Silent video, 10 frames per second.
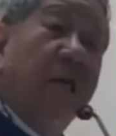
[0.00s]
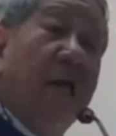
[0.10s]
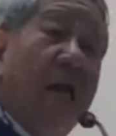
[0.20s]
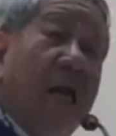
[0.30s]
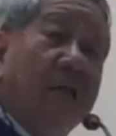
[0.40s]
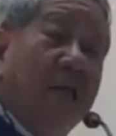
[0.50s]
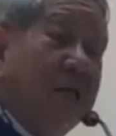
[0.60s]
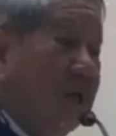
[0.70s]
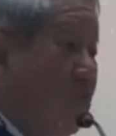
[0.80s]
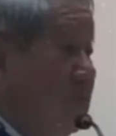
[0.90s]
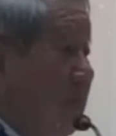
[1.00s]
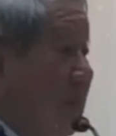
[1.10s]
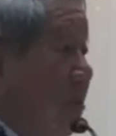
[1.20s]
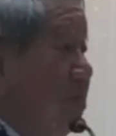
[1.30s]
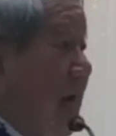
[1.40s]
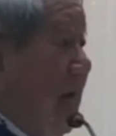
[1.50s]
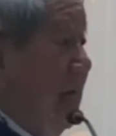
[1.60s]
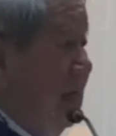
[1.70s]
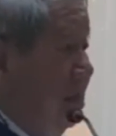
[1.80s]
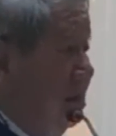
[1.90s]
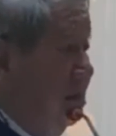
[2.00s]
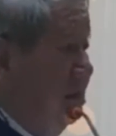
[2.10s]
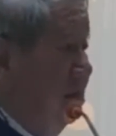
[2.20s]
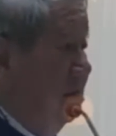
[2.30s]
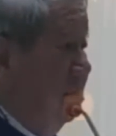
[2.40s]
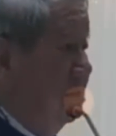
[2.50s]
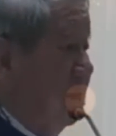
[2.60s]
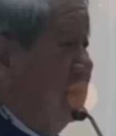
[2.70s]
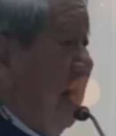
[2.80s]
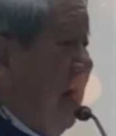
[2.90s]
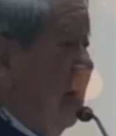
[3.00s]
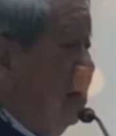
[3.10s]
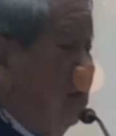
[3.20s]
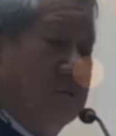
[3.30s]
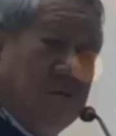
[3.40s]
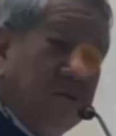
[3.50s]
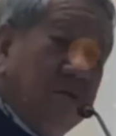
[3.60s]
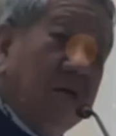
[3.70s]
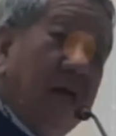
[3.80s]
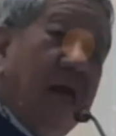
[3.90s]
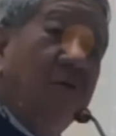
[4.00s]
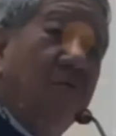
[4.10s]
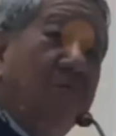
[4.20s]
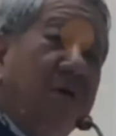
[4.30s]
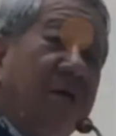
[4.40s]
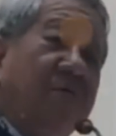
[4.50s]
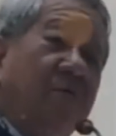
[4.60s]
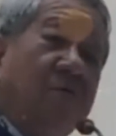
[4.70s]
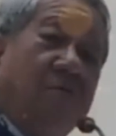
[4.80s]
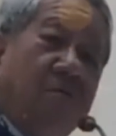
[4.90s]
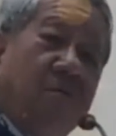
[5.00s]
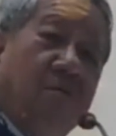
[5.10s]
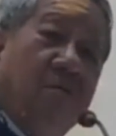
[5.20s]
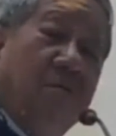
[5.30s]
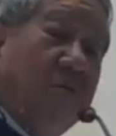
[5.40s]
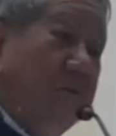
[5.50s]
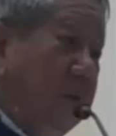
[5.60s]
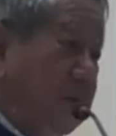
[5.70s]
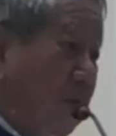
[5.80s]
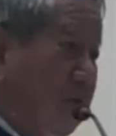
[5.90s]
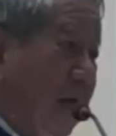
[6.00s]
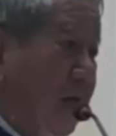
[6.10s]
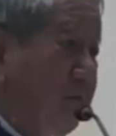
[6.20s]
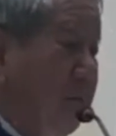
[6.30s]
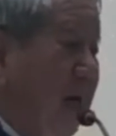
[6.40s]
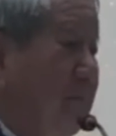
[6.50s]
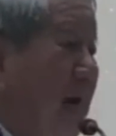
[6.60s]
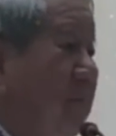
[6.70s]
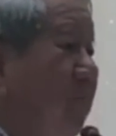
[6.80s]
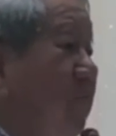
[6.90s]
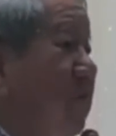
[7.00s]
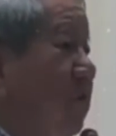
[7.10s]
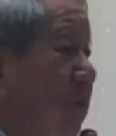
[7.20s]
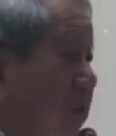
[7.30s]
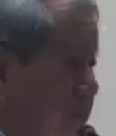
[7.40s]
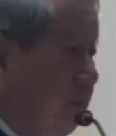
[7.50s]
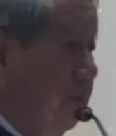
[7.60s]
trong thánh lễ, thành ra không dám kéo dài. Tất cả trước lễ độ mười phút, vì sau này thì mười lăm hai mươi phút nữa thôi.